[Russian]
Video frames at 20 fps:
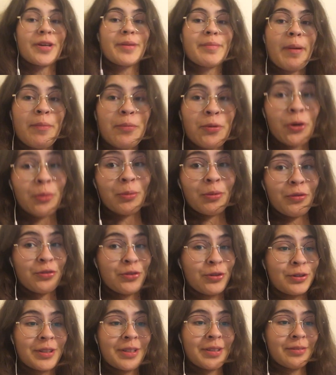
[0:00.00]
я попробую
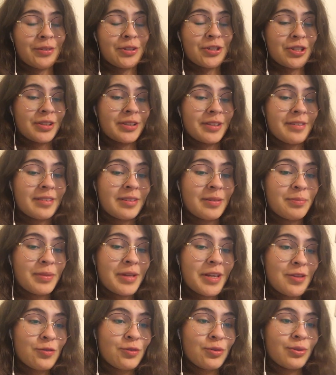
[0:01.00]
все-таки выжить на
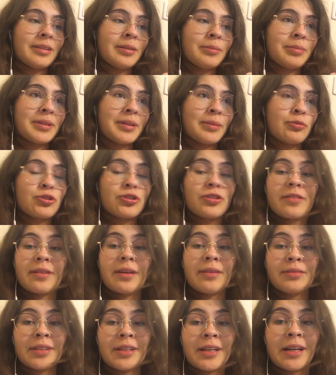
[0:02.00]
стипендию, а потому что
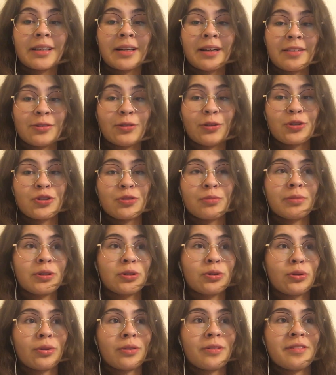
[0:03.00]
завтра как раз должен быть
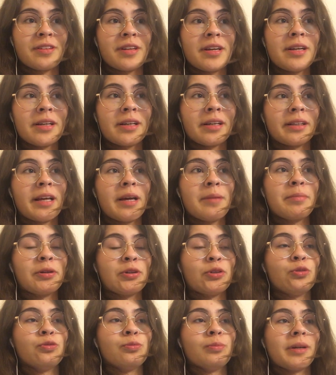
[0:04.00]
тот день, когда я
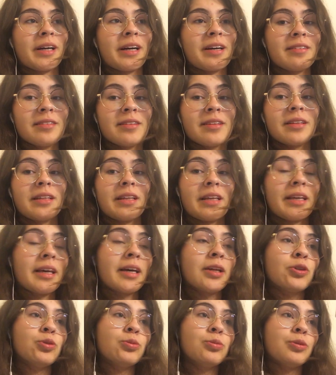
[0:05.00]
пойду в магазин. И я
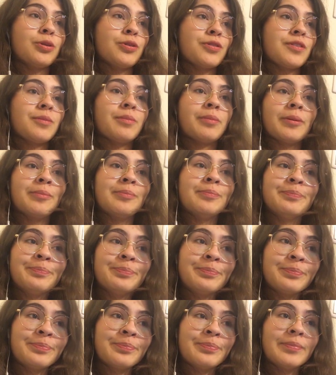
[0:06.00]
думаю, типа,
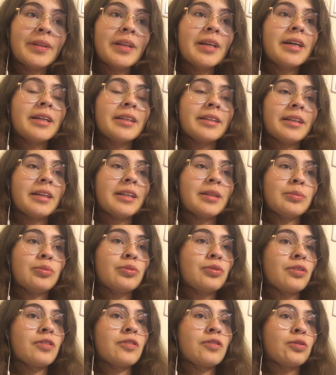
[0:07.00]
хм, надо
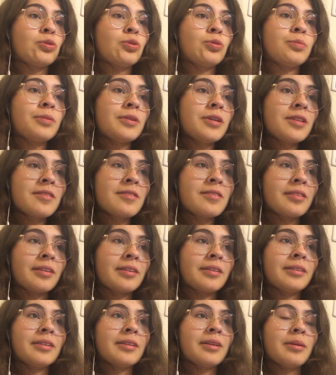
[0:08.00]
будет закупиться,
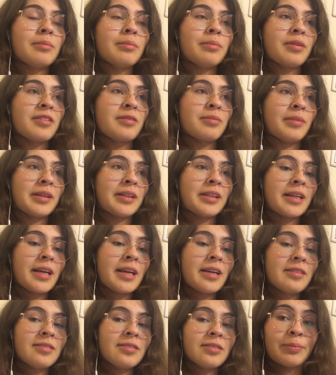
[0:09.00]

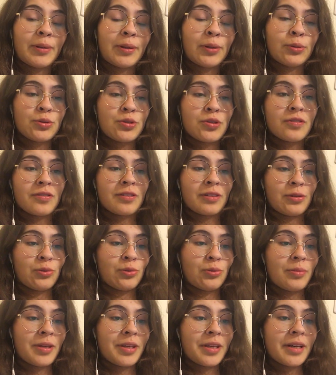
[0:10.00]
посмотреть, получится ли у
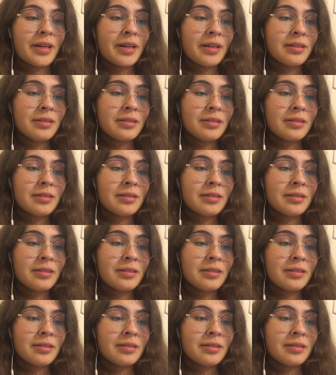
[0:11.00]
меня.